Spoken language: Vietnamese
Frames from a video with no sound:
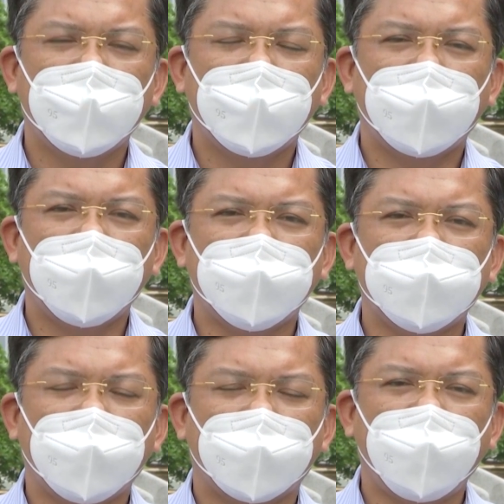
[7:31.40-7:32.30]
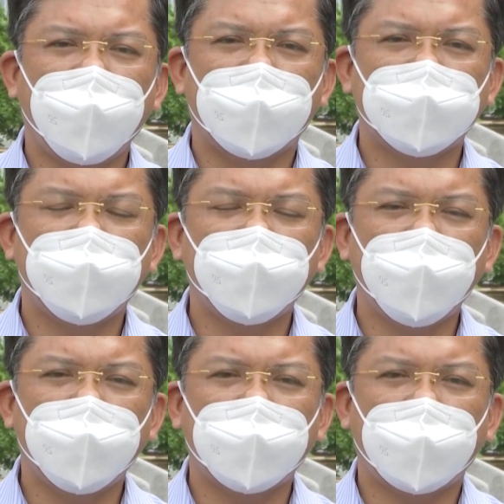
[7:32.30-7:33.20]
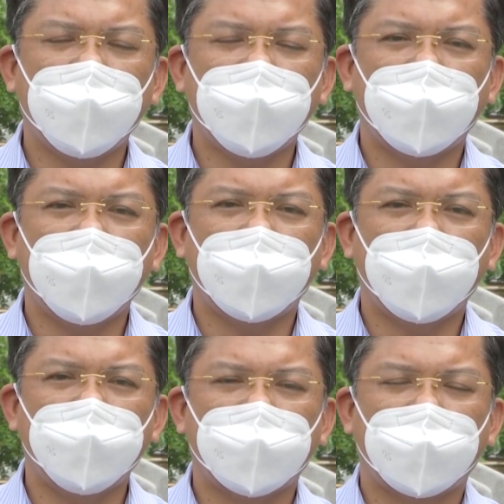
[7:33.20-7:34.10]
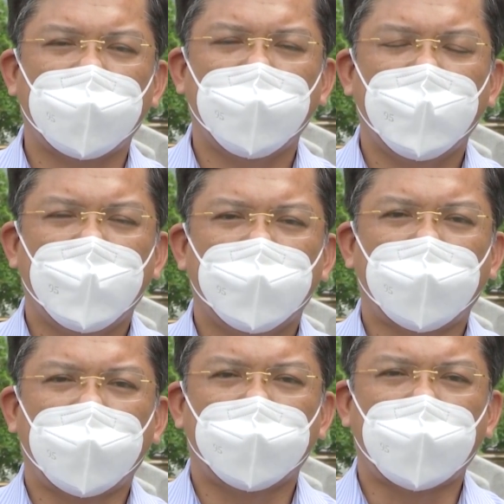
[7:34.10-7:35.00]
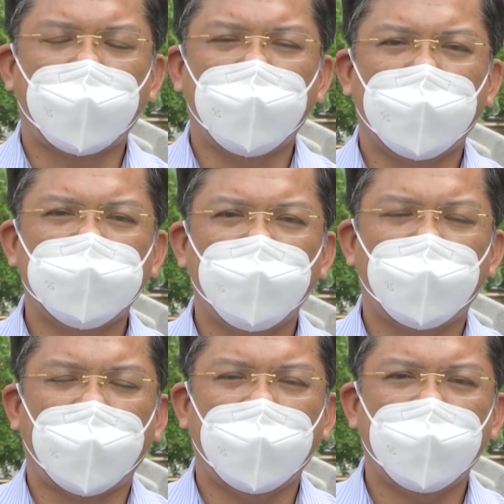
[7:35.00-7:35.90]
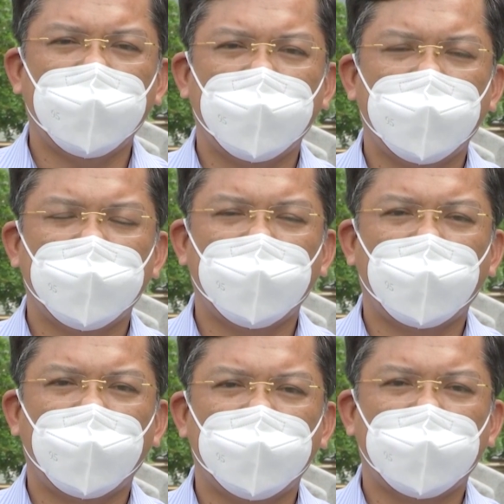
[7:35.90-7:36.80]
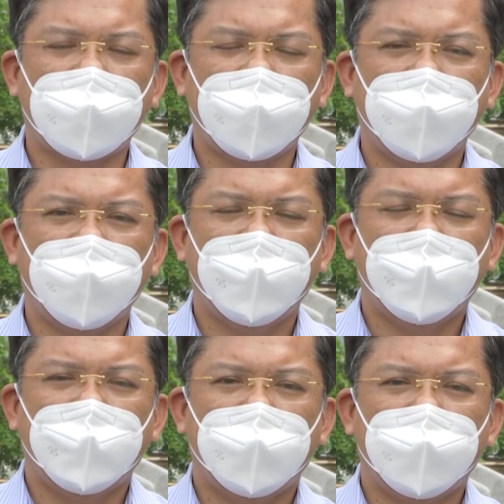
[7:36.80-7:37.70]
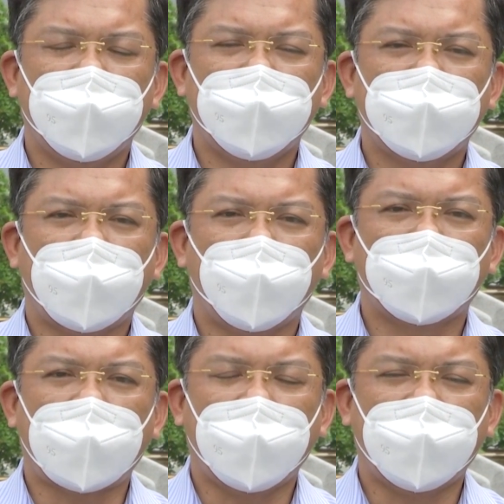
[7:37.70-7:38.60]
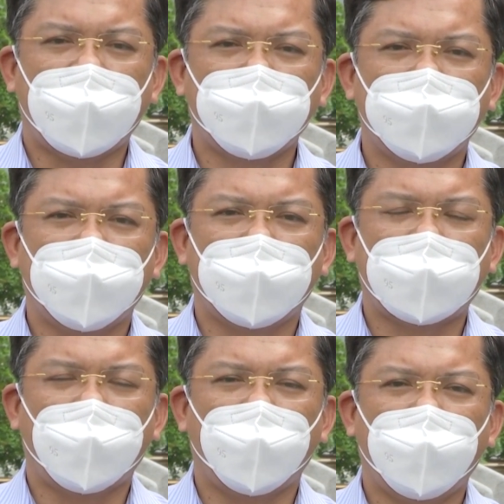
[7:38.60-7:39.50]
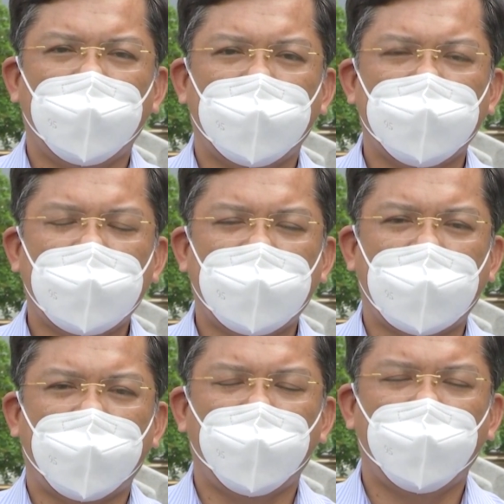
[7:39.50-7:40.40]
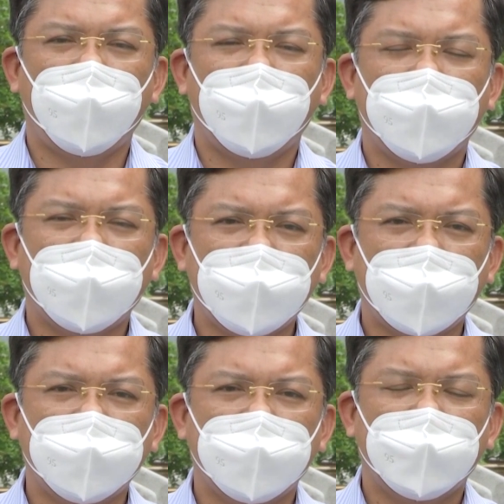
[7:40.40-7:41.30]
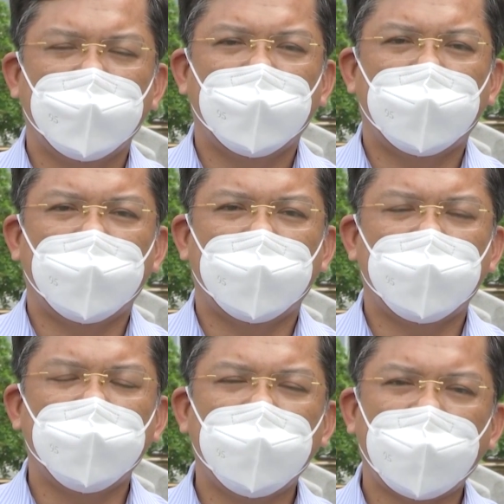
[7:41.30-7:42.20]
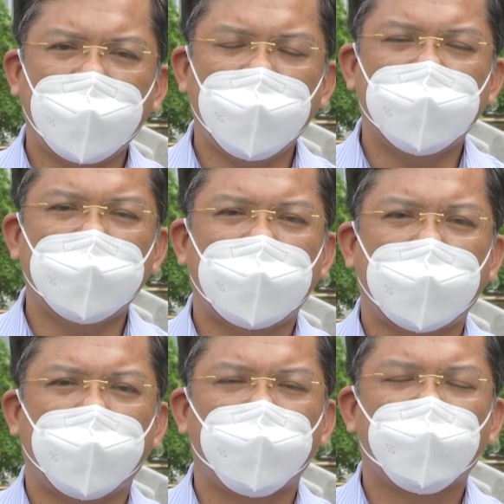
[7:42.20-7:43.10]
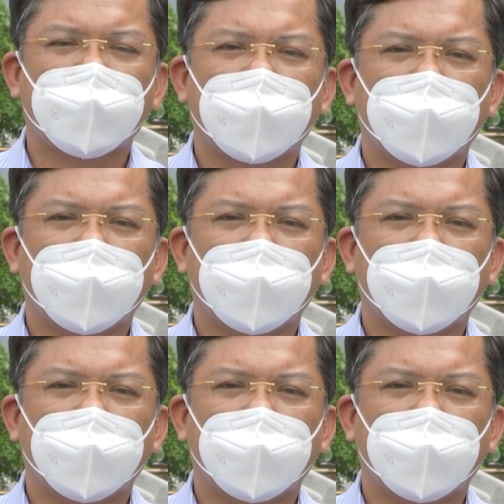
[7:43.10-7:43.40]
Những cái hành vi mê tín dị đoan mà chúng ta thường gặp như là cái hình thức lễ bái cúng tế cầu xin, ví dụ như là cúng cô hồn, rồi cúng sao giải hạn,